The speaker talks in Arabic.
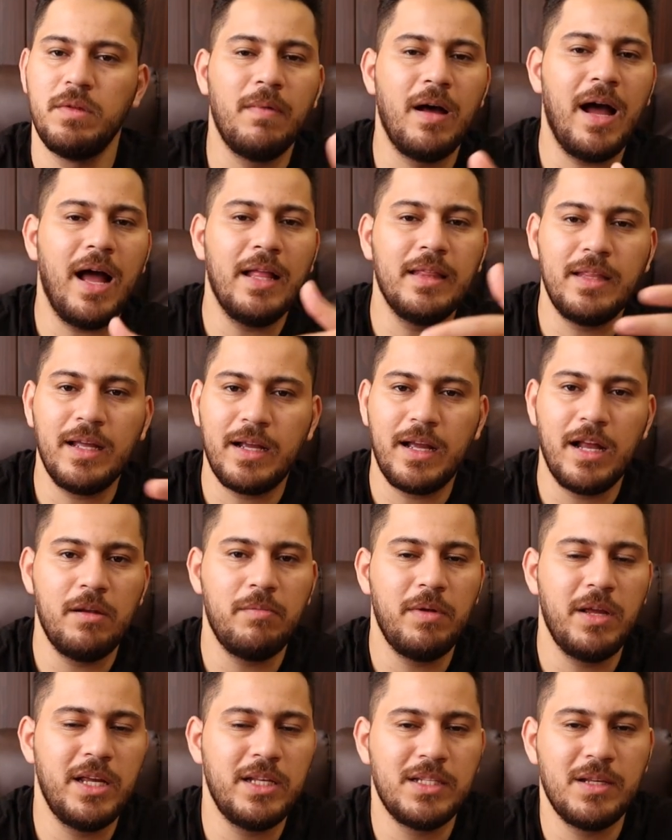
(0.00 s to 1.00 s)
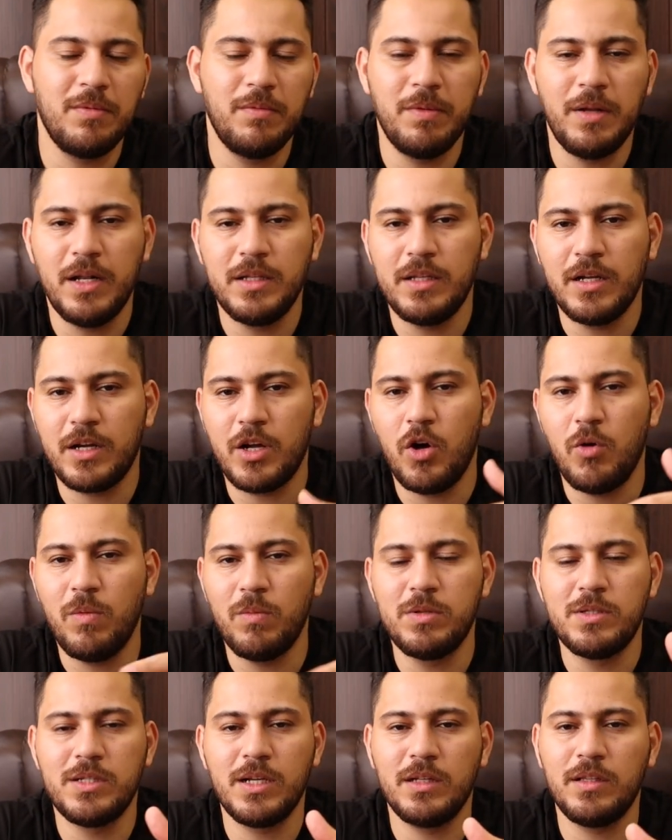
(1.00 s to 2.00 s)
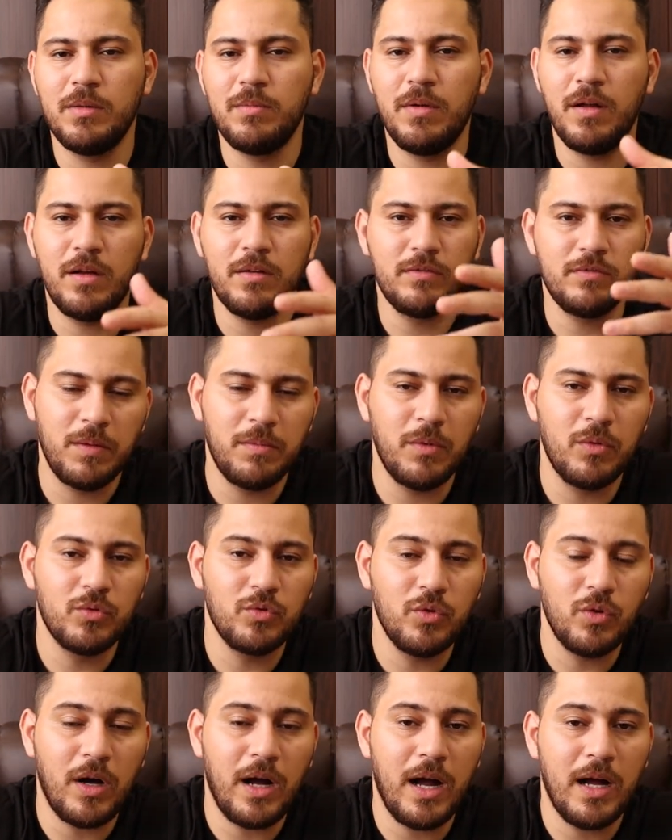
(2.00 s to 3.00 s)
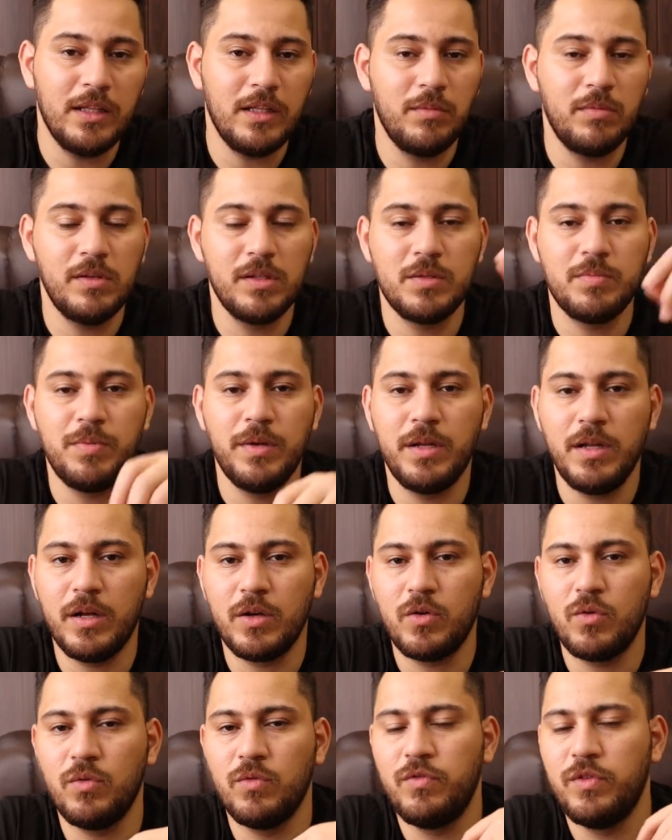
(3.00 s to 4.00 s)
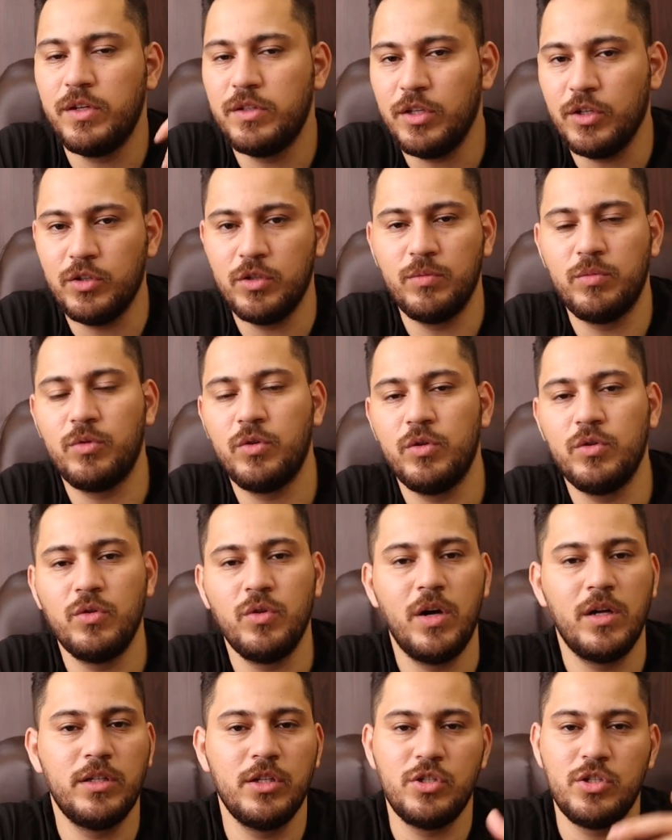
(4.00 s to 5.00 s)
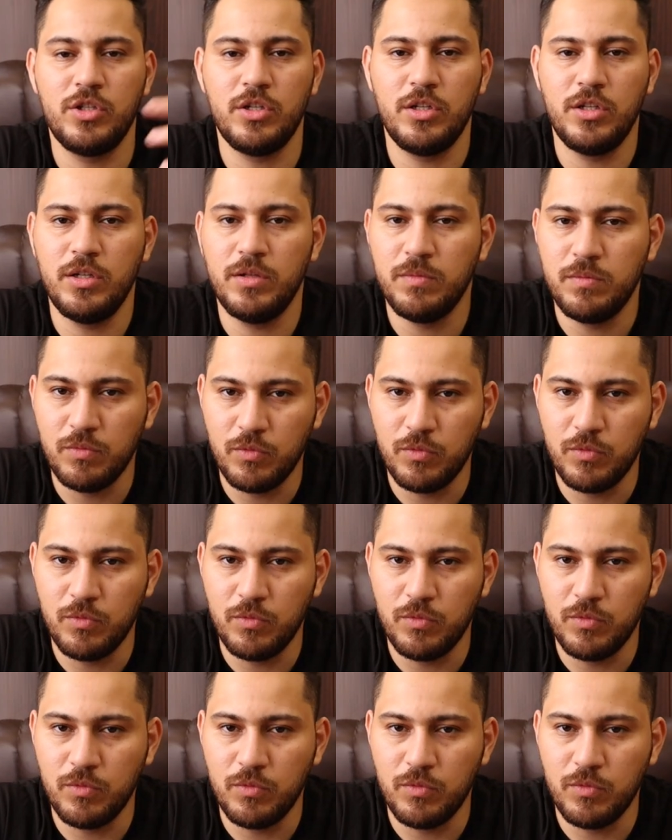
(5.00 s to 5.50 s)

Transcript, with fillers: ما عندك هالميزه ببلدك او ما بتستخدمها فموضوع عادي بالنسبه لك وفيك تعتبره انه هذا الشيء